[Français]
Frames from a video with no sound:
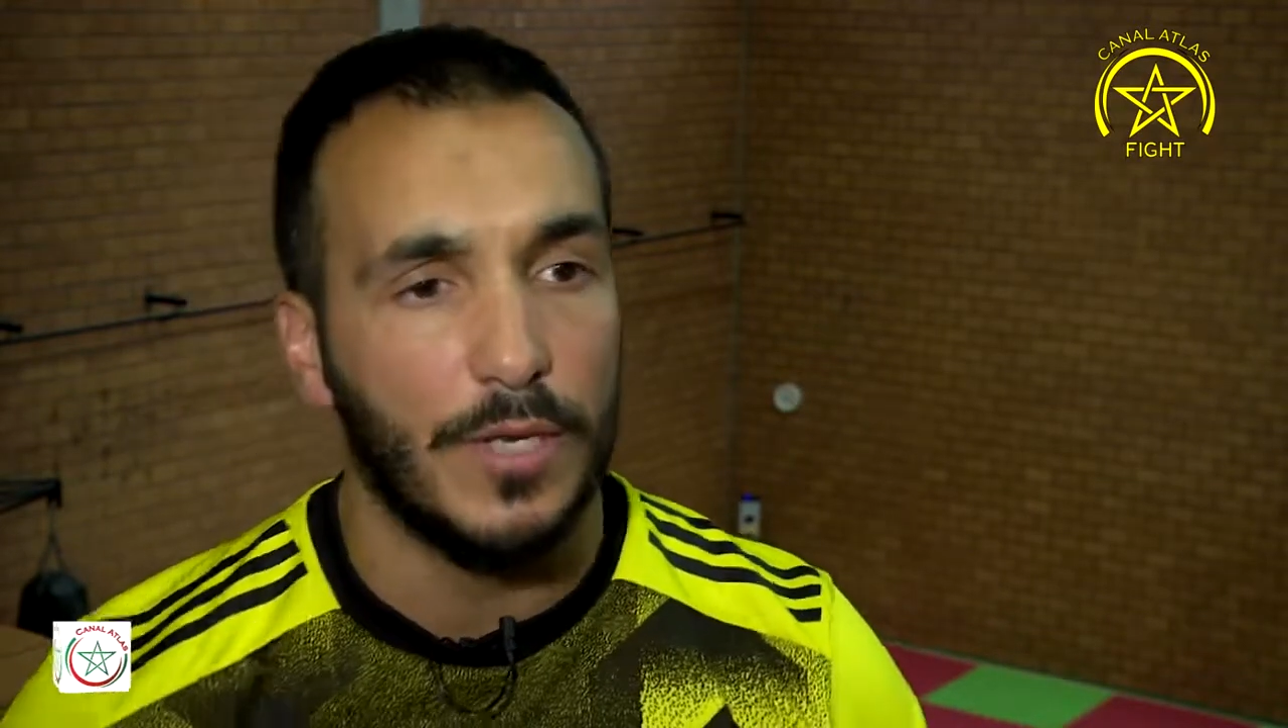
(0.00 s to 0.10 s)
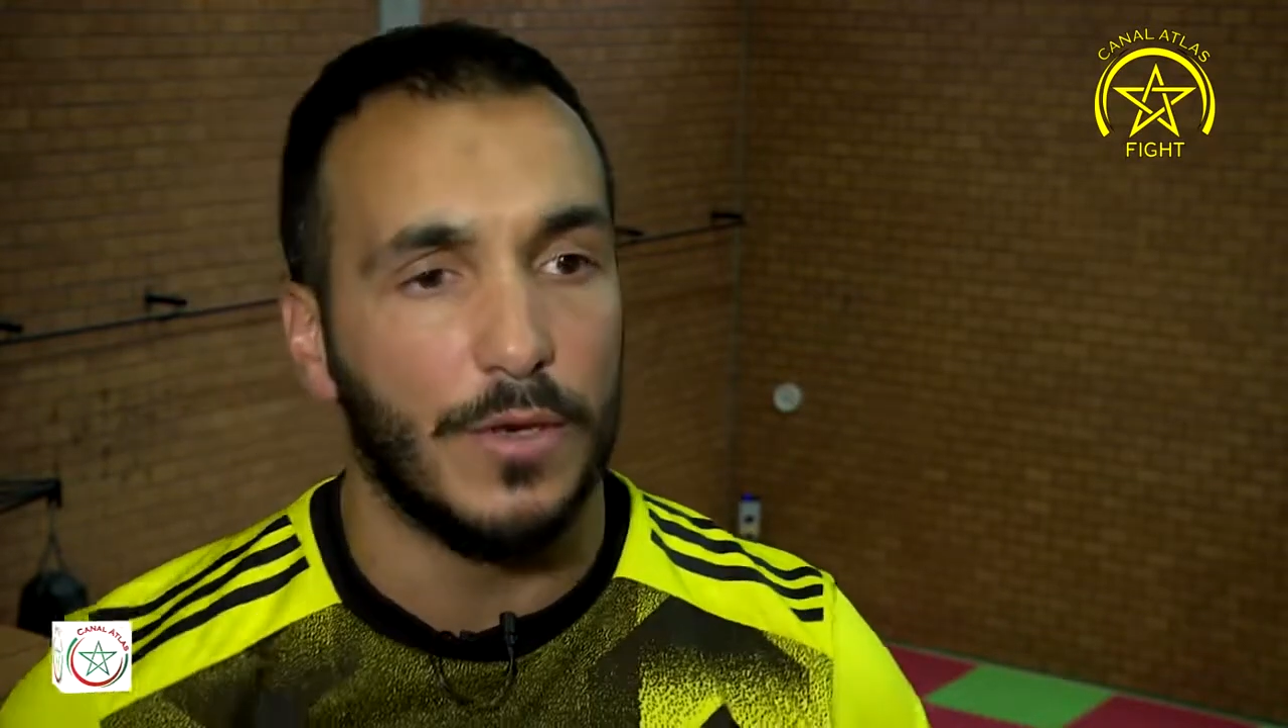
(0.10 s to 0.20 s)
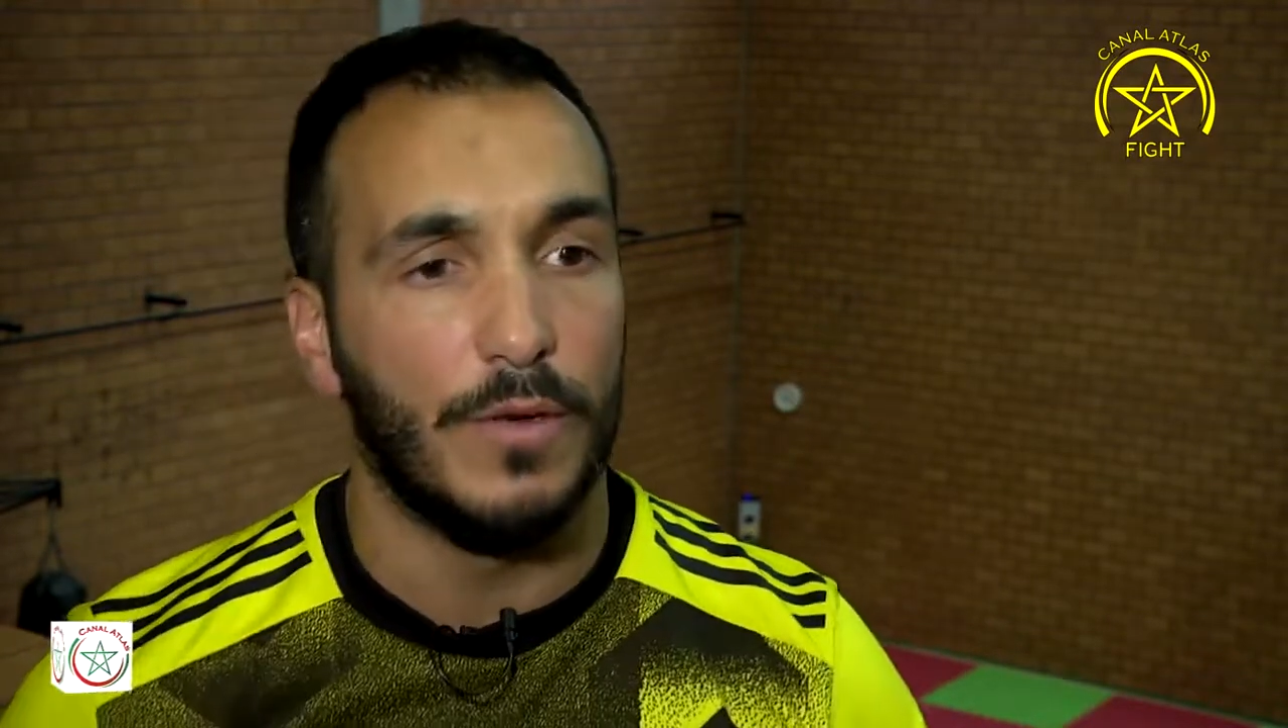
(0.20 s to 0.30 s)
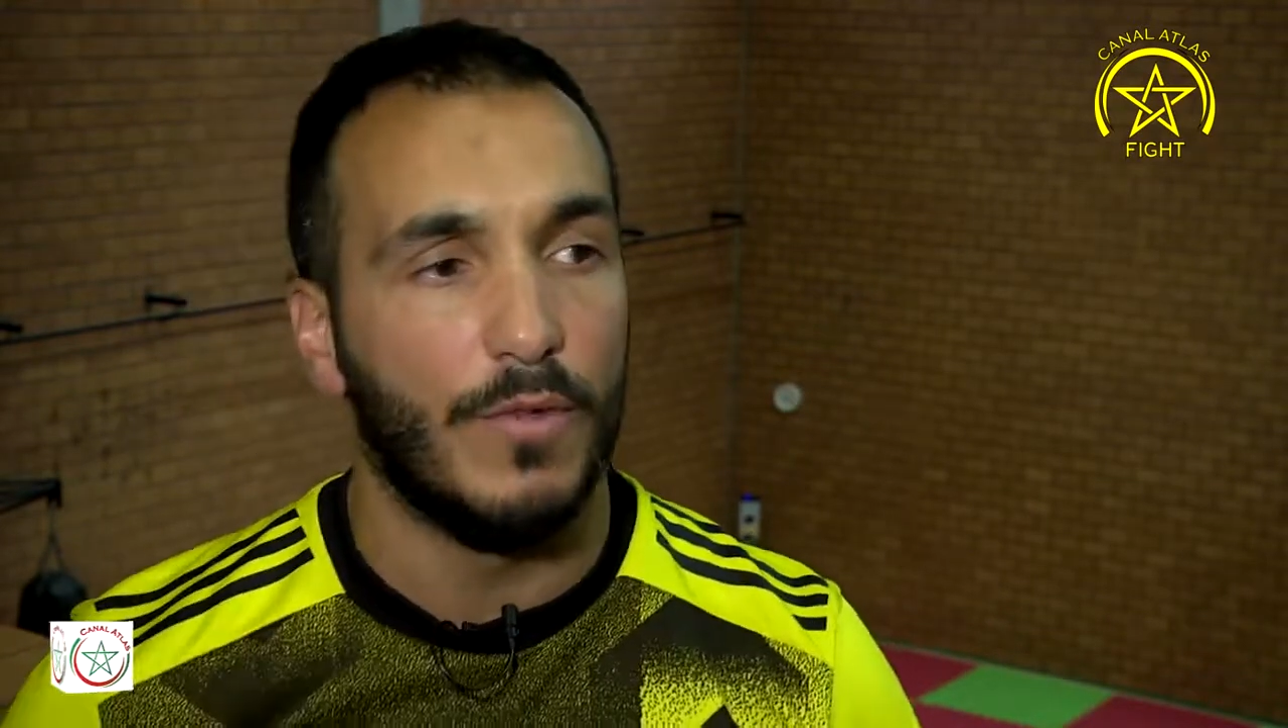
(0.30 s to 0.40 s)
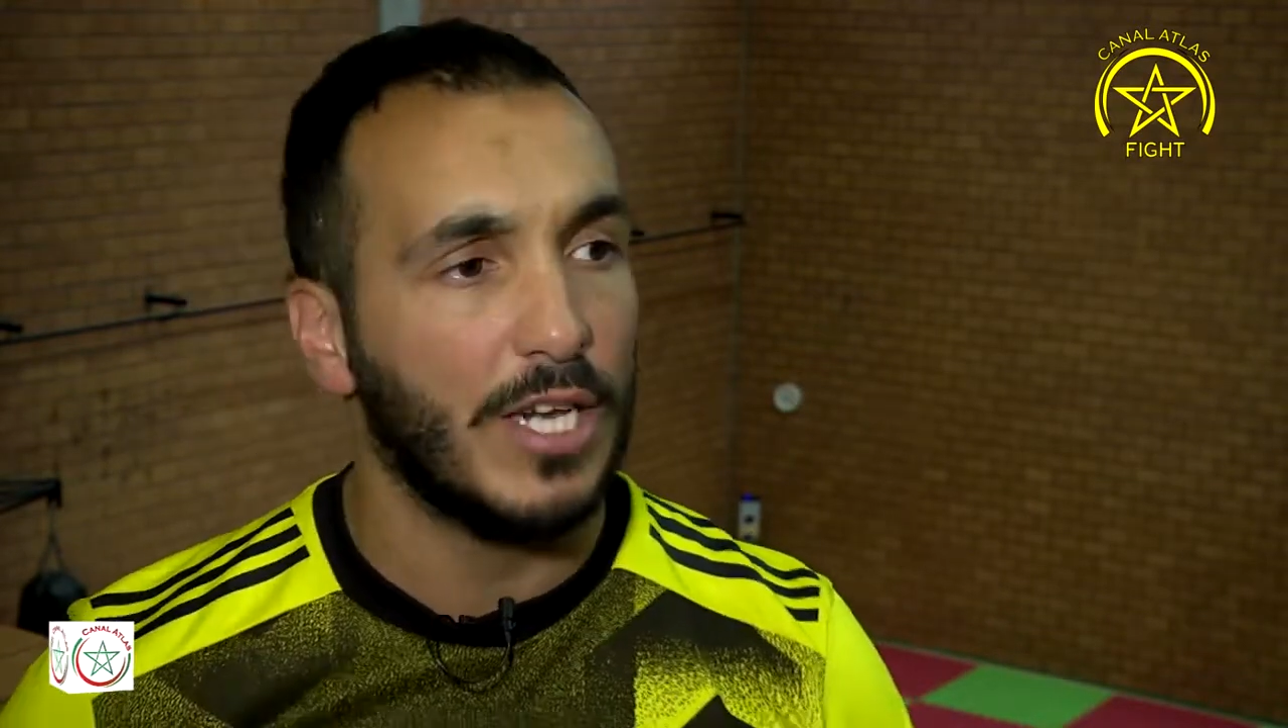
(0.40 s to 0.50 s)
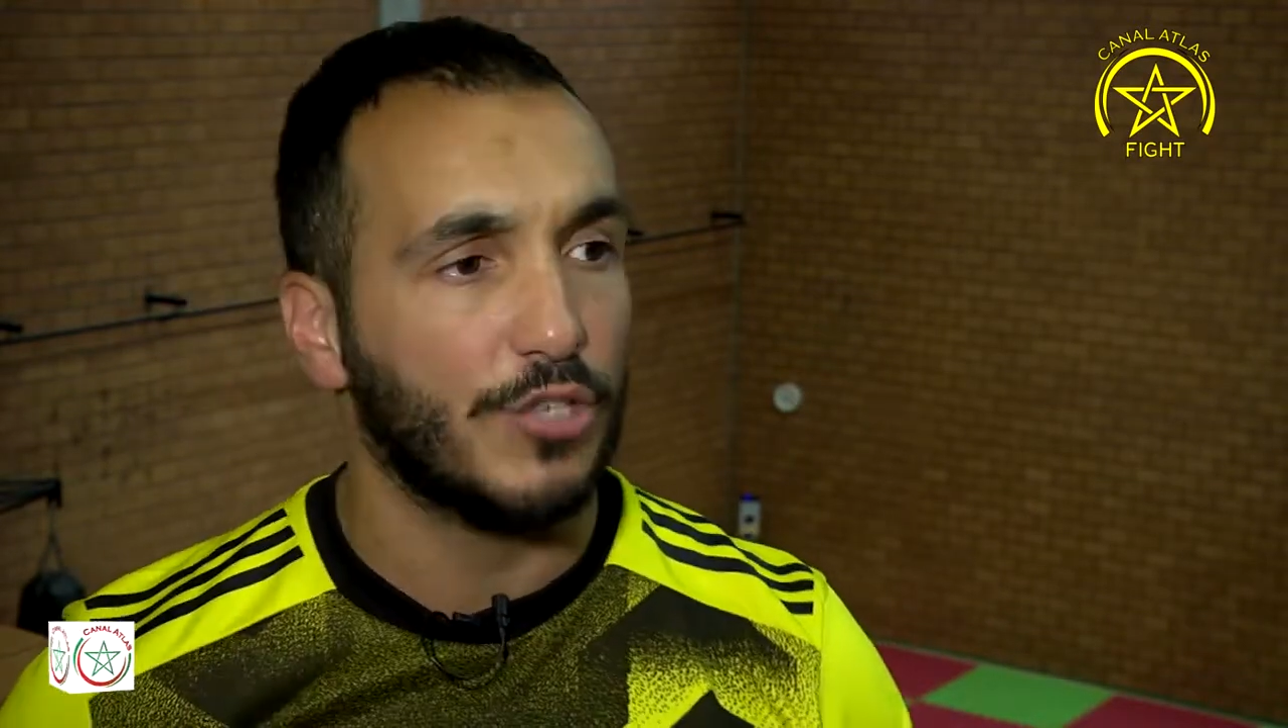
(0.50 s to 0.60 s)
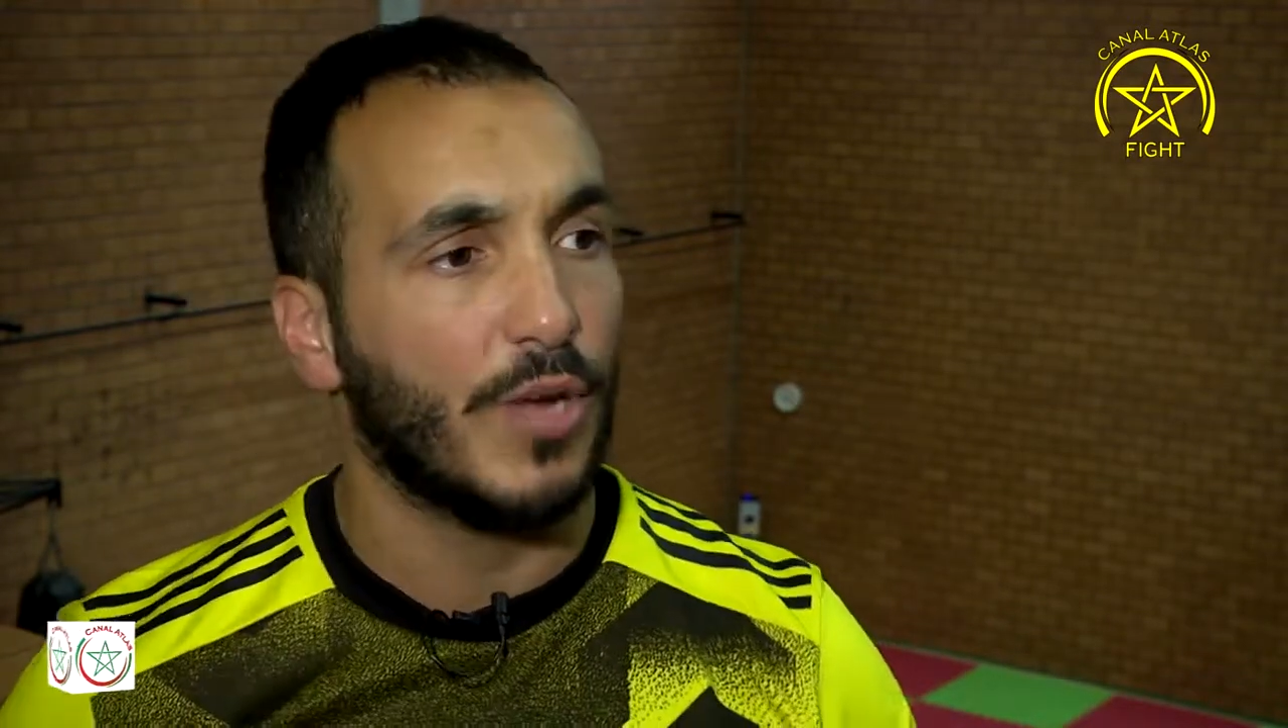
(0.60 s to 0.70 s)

Euh, voilà,